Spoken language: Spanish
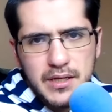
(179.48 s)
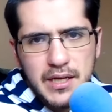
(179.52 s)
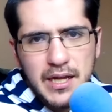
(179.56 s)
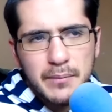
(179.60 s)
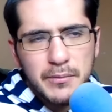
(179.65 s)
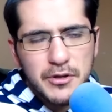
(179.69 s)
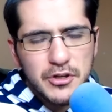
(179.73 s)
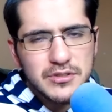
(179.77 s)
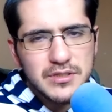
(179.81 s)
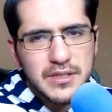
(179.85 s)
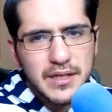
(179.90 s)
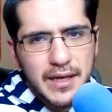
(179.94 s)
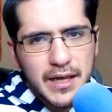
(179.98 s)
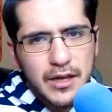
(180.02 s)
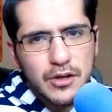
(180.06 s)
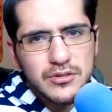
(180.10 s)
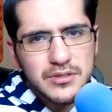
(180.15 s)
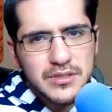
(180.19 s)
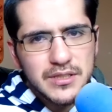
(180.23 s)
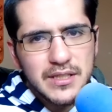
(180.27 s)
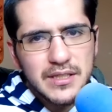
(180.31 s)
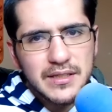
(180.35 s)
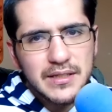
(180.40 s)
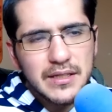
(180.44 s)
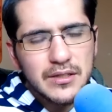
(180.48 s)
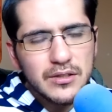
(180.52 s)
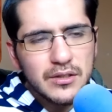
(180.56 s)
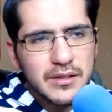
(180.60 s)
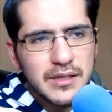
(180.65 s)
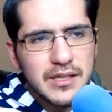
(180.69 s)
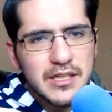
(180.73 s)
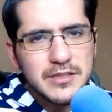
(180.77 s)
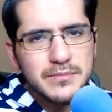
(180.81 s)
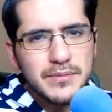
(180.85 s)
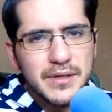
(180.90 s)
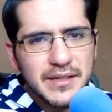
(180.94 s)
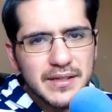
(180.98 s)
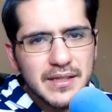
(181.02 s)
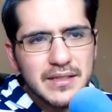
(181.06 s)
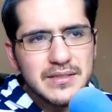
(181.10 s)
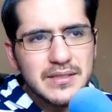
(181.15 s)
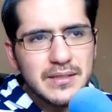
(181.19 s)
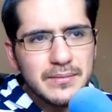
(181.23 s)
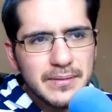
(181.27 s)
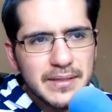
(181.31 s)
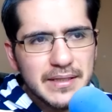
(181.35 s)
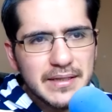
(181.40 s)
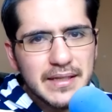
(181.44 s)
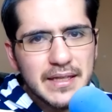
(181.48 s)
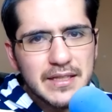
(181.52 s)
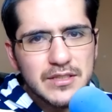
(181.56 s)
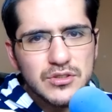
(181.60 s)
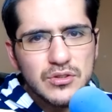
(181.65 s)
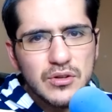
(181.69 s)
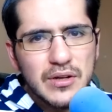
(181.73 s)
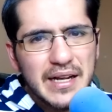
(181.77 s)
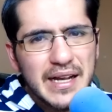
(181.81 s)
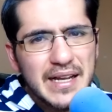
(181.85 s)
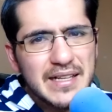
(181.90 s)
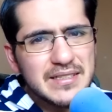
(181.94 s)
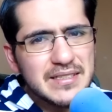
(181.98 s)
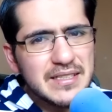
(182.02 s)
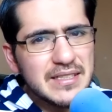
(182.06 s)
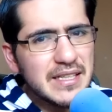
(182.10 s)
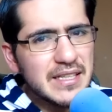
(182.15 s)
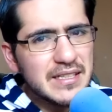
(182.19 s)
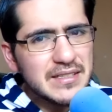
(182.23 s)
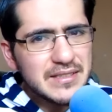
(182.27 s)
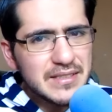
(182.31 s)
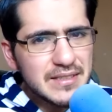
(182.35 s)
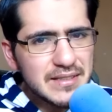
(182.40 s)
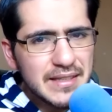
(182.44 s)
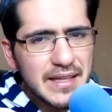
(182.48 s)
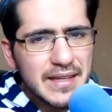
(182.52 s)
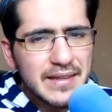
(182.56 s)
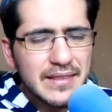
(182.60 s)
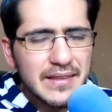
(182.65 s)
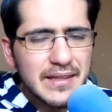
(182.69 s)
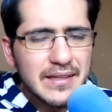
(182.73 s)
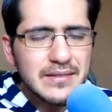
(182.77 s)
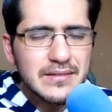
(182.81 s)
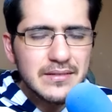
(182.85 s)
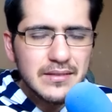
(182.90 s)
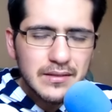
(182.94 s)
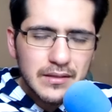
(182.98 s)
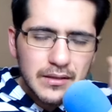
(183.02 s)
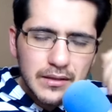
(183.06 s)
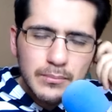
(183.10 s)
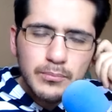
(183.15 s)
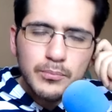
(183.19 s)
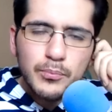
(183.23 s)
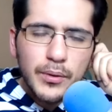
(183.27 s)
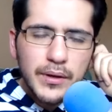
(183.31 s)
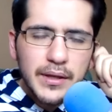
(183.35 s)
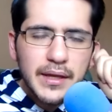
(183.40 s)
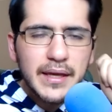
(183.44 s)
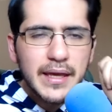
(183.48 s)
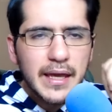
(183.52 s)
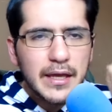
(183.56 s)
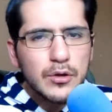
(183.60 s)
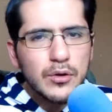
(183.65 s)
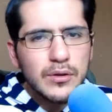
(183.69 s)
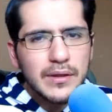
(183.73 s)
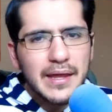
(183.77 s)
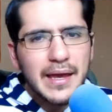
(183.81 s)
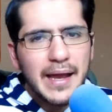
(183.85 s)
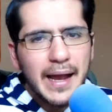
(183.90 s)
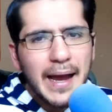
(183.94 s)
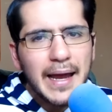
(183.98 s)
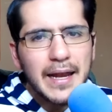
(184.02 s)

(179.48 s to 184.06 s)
al menos acá en Occidente donde las ventas del Vita son casi inexistentes, puede que ayude